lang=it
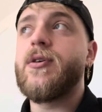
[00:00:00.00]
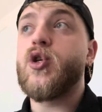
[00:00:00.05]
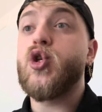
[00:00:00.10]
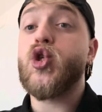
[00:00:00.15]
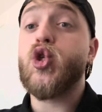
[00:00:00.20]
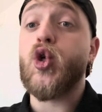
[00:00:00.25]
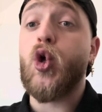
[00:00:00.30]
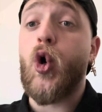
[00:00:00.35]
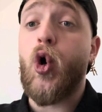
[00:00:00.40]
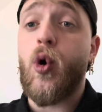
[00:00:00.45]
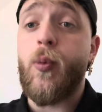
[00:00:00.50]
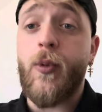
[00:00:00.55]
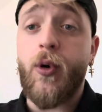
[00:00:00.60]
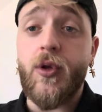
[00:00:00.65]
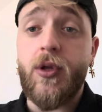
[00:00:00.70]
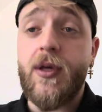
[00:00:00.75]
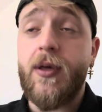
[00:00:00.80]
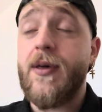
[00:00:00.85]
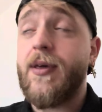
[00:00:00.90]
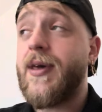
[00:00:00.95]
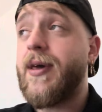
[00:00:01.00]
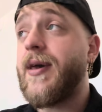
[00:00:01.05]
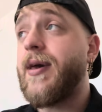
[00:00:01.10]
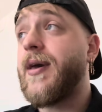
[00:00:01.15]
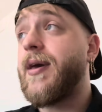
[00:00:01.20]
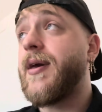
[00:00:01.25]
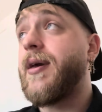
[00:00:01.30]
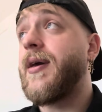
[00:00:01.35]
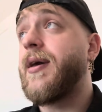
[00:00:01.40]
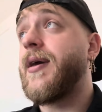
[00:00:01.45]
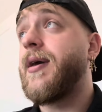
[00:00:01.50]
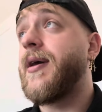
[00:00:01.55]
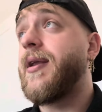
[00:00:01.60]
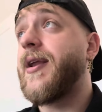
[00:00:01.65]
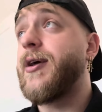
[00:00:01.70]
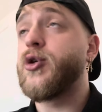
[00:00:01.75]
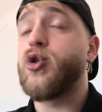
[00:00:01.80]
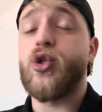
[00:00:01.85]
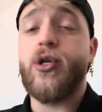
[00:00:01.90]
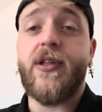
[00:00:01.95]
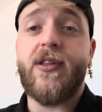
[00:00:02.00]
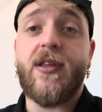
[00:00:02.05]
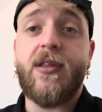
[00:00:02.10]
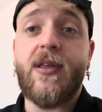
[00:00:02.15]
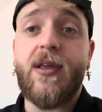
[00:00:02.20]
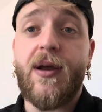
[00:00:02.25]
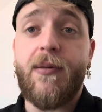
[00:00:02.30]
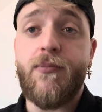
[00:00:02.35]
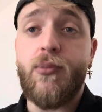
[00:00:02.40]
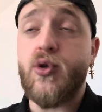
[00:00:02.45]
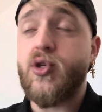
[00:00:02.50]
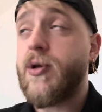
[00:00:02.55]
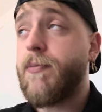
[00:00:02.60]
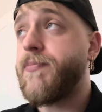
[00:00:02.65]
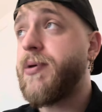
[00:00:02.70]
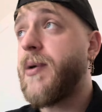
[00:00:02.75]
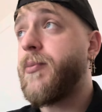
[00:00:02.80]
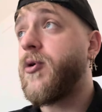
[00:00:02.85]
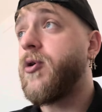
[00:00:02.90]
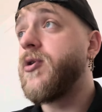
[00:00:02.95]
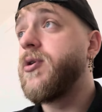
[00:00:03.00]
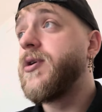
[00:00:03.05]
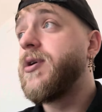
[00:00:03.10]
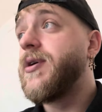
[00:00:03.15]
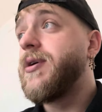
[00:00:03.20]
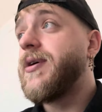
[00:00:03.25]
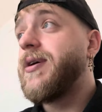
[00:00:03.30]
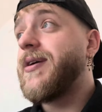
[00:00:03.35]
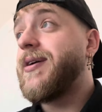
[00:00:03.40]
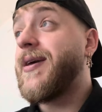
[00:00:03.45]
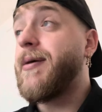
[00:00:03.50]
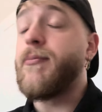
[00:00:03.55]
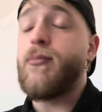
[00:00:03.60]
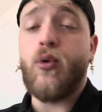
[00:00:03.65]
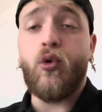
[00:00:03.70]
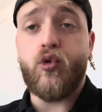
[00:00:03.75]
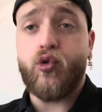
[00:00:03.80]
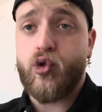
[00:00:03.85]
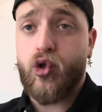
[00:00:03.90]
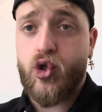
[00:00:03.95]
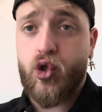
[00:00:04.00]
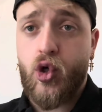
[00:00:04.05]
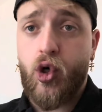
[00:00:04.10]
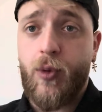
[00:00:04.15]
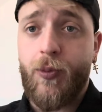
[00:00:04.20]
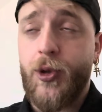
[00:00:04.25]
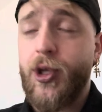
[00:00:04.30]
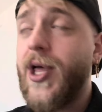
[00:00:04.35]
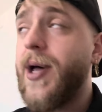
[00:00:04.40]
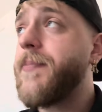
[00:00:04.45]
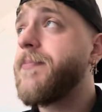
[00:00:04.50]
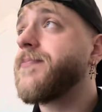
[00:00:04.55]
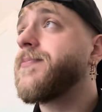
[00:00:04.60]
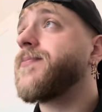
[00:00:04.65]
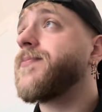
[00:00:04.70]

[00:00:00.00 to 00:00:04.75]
scomodi e l'agente di Rabiu sappiamo che è molto scomoda.